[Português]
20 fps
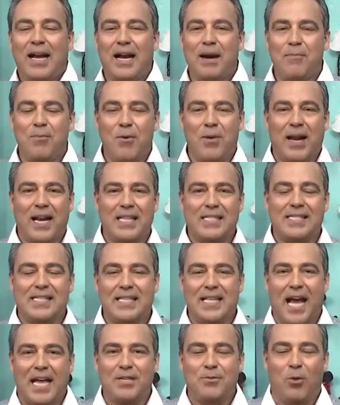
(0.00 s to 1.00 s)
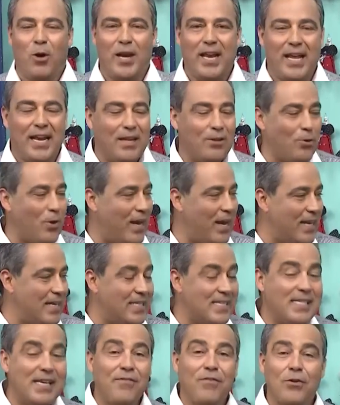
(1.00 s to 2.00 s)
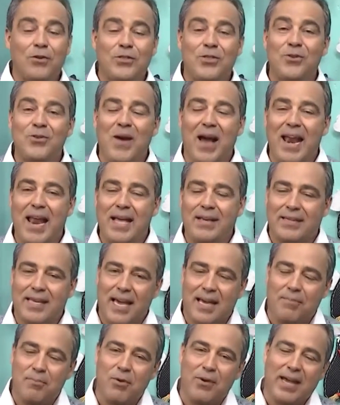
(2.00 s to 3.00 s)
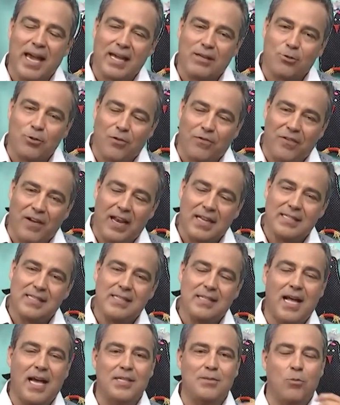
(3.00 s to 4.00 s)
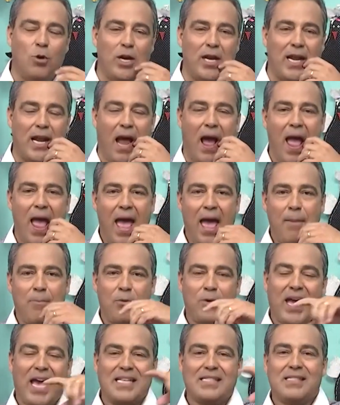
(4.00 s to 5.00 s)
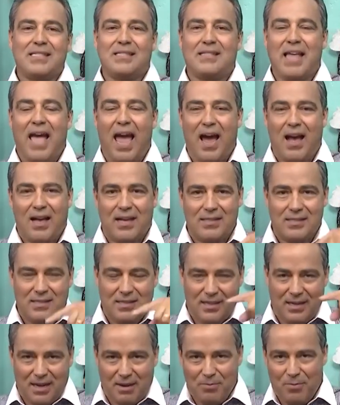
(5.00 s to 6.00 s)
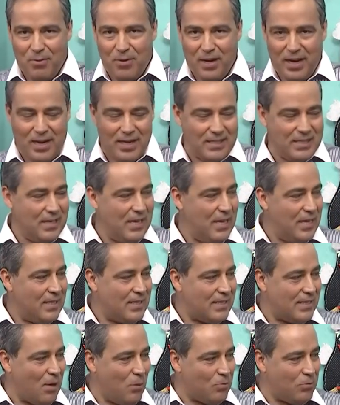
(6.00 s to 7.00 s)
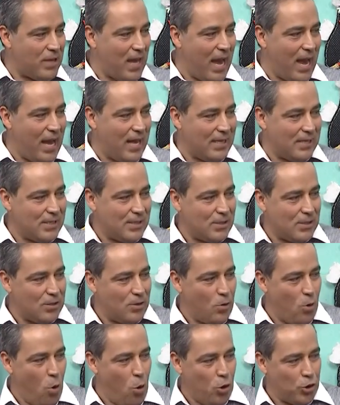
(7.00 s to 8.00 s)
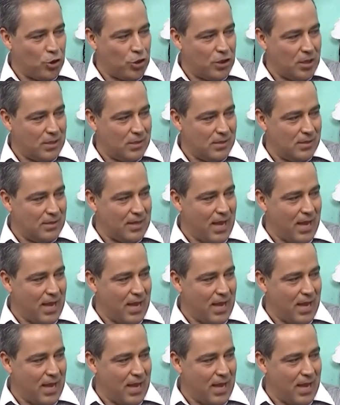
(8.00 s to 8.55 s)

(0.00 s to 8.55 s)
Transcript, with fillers: Campo Grande, Cidade Morena. Dona Nicinha falou, seu Juarez, por que, que o senhor fala Cidade Morena? É porque as terras de Campo Grande são terras roxas e